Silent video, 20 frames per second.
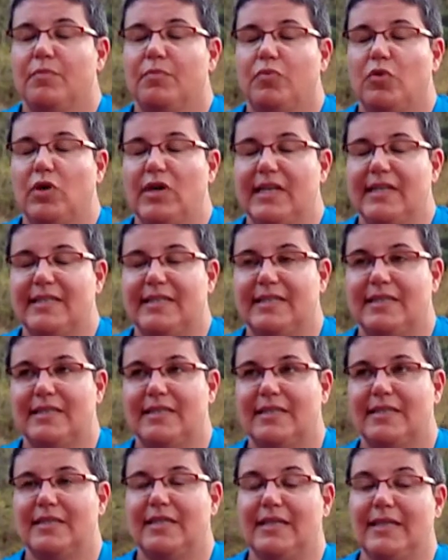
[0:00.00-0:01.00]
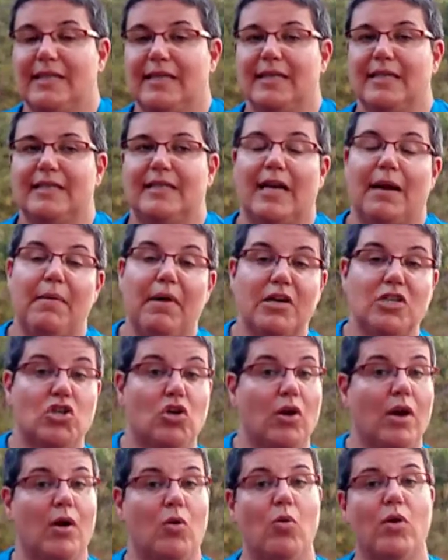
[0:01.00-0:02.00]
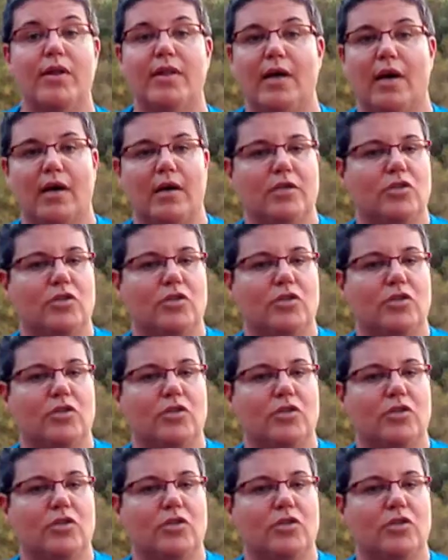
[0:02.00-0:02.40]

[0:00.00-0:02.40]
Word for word: pues trabajes con la cuerda.